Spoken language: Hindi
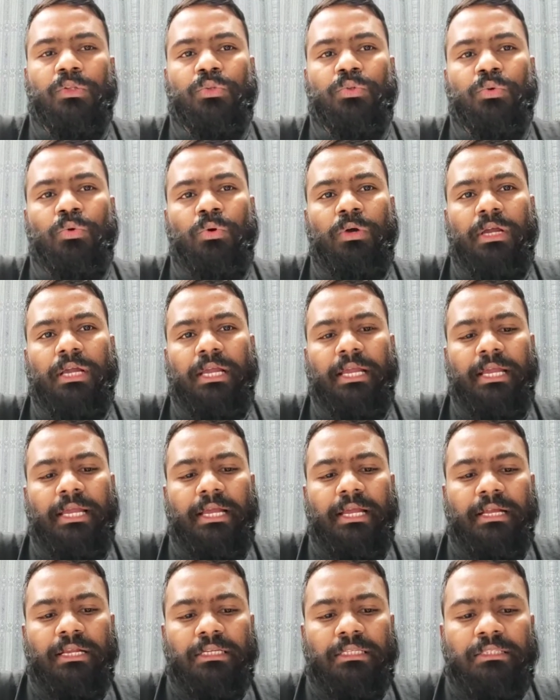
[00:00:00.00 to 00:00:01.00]
तो
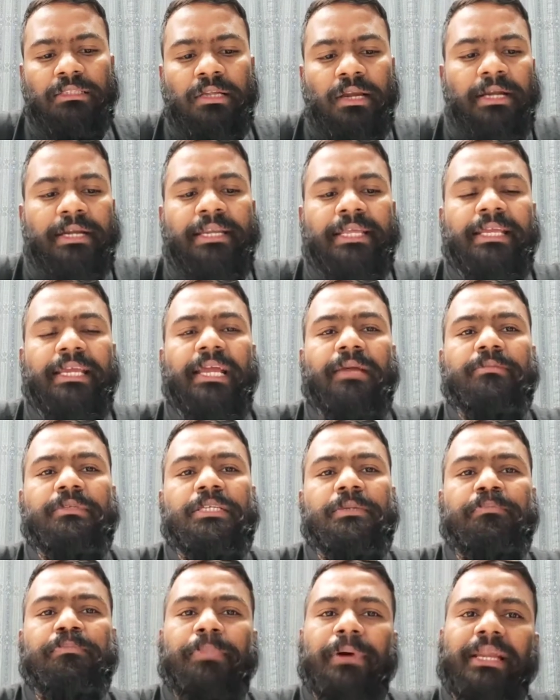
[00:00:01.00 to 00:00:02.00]
थर्टी एम
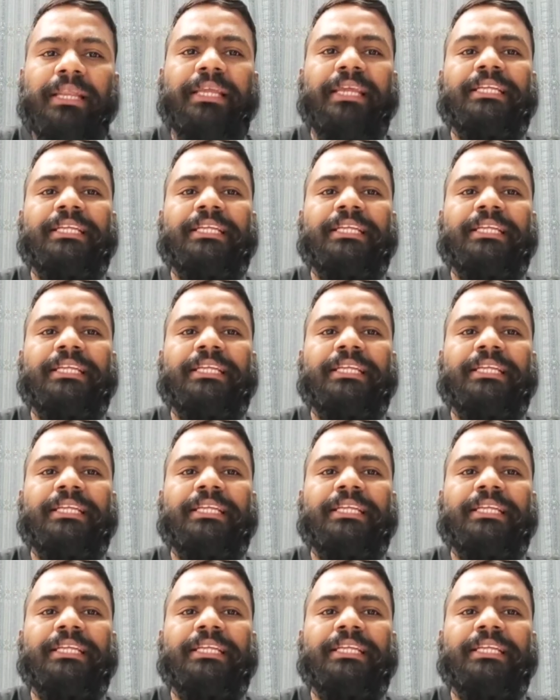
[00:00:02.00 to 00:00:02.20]
पर